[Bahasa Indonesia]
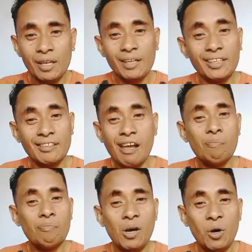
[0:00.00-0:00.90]

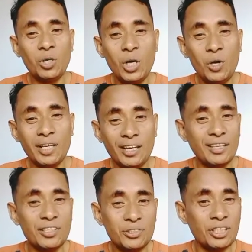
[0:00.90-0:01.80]
Kenapa orang-orang
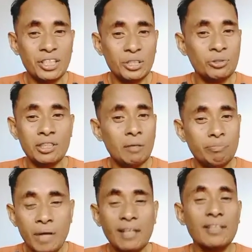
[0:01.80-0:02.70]
Kristen itu
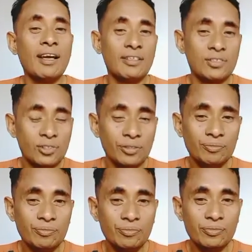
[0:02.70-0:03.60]
tidak panas?
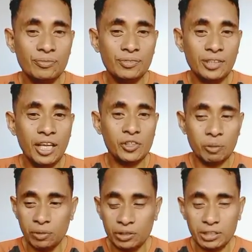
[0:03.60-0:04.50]
Ya
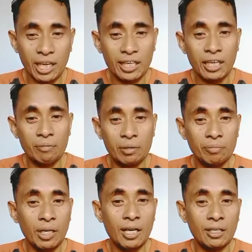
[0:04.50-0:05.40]
seperti agama
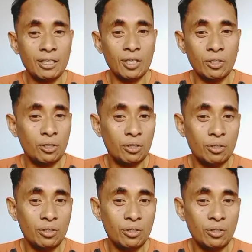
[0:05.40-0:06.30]
Mbak
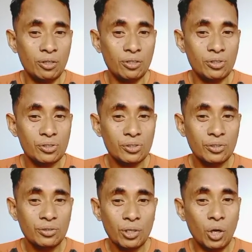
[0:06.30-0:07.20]
kalau
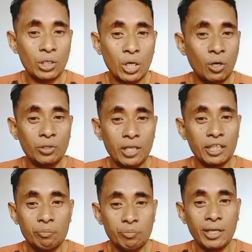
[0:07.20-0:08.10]
orang-orang
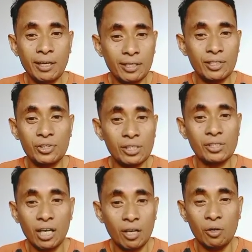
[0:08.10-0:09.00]
di pihak Kristen
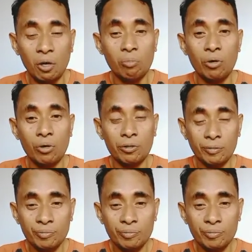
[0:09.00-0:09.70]
salah ngomong